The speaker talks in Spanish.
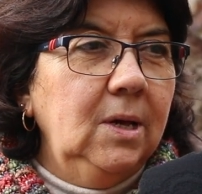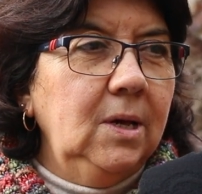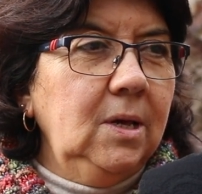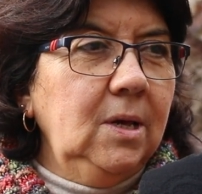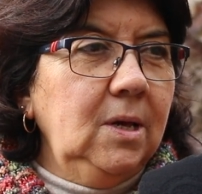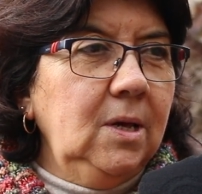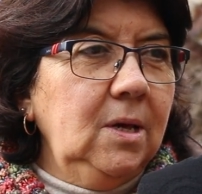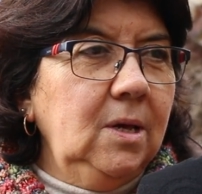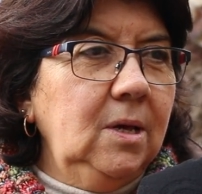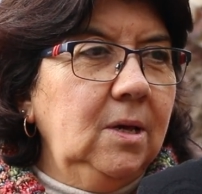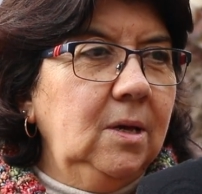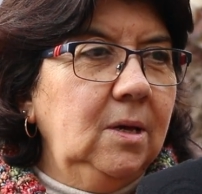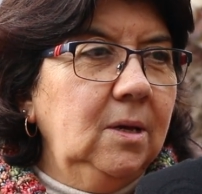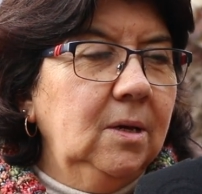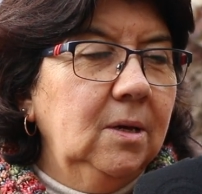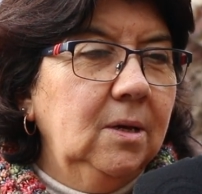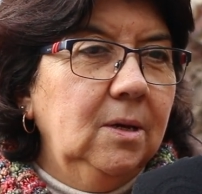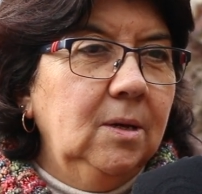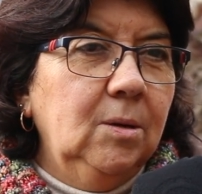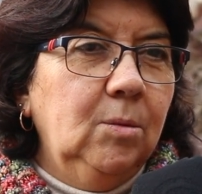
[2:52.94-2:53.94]

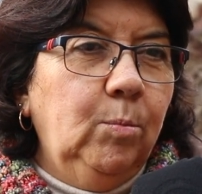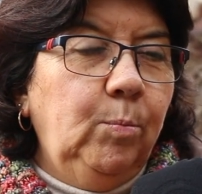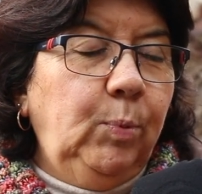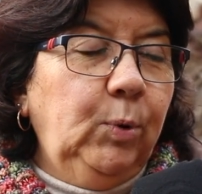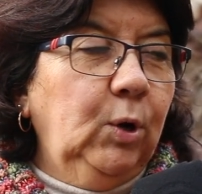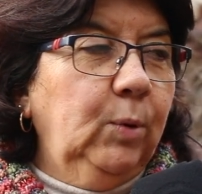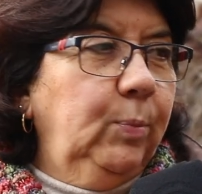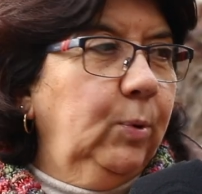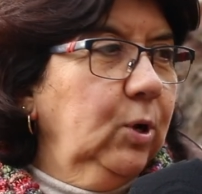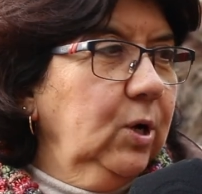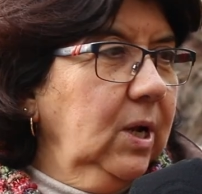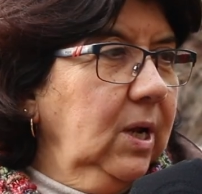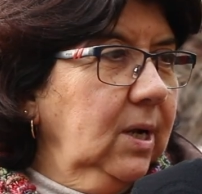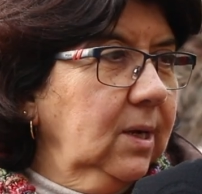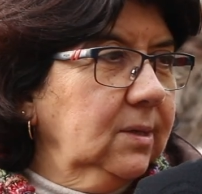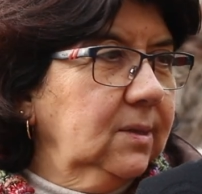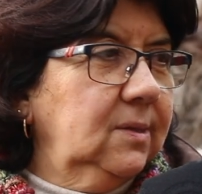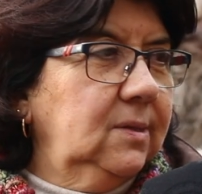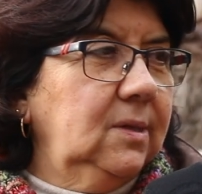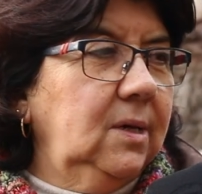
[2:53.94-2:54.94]
y
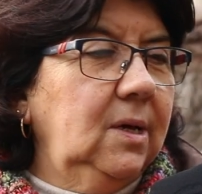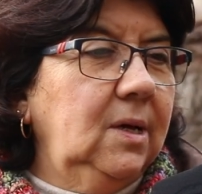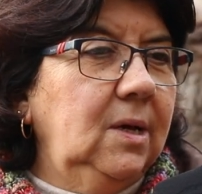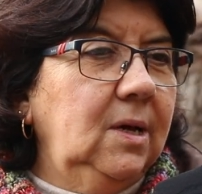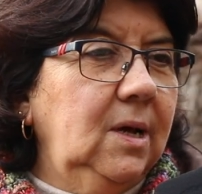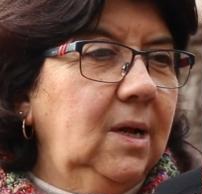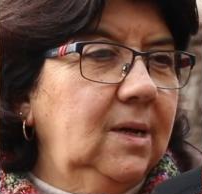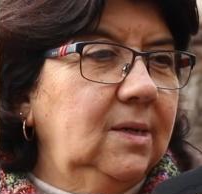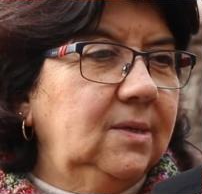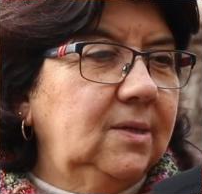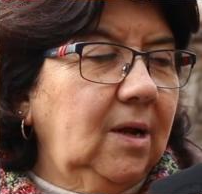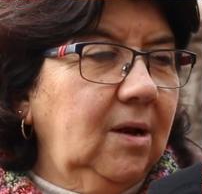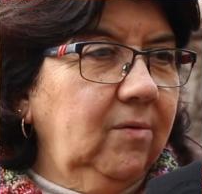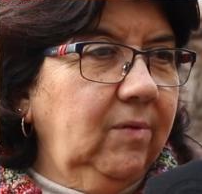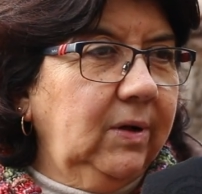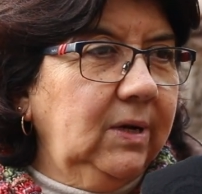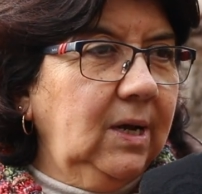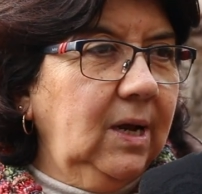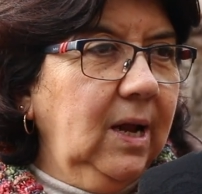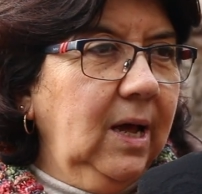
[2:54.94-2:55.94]
proponerse el
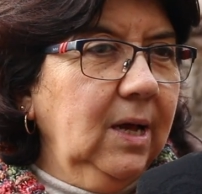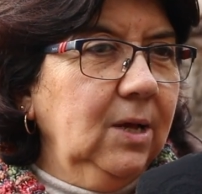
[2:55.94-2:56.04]
salvar el